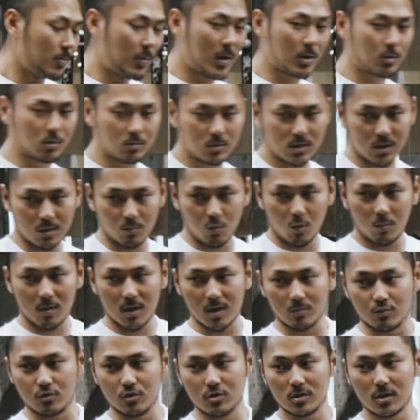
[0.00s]
팔꿈치가 몸
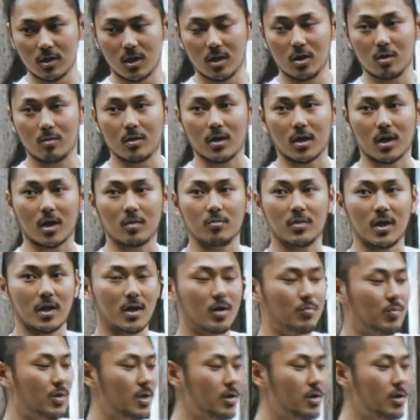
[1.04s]
안에 붙는 개념이 약간, 약간